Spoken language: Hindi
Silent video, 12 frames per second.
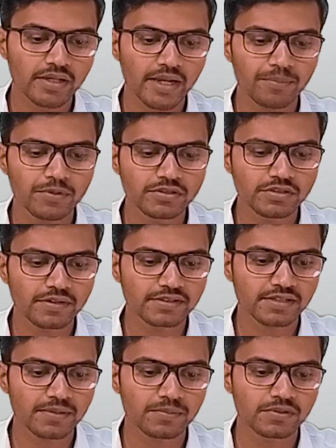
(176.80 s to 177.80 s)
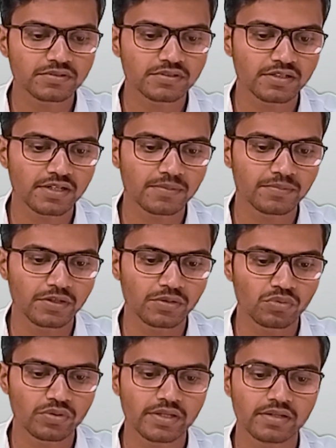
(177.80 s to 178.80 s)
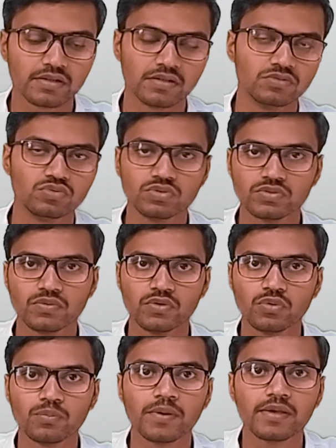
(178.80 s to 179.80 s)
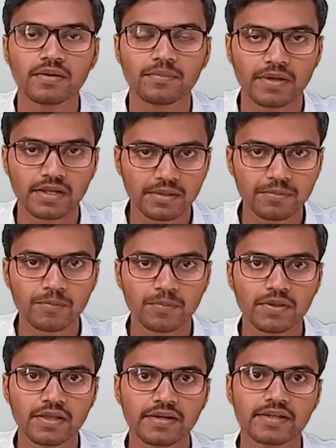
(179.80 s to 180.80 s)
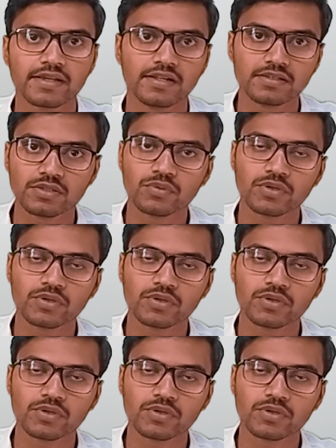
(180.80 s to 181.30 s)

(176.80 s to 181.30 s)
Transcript: कैप्टनसी वाइस कैप्टन से अगर आप देखोगे जो इस वेन्यू पे पहले भी प्लेयर है खेलते